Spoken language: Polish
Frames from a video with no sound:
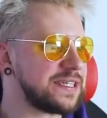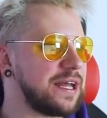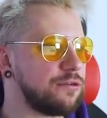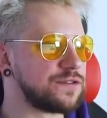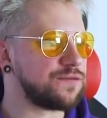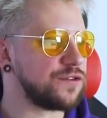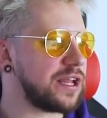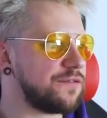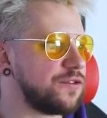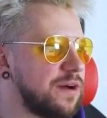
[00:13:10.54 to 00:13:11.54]
sygnałów, że twój
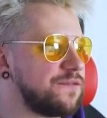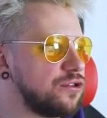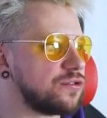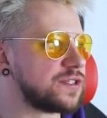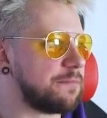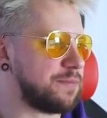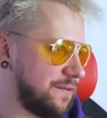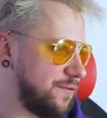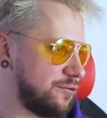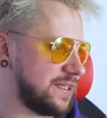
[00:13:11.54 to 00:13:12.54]
telefon ma wirusa.
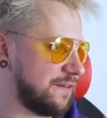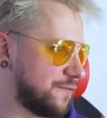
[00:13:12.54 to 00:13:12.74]
Brak wirusa,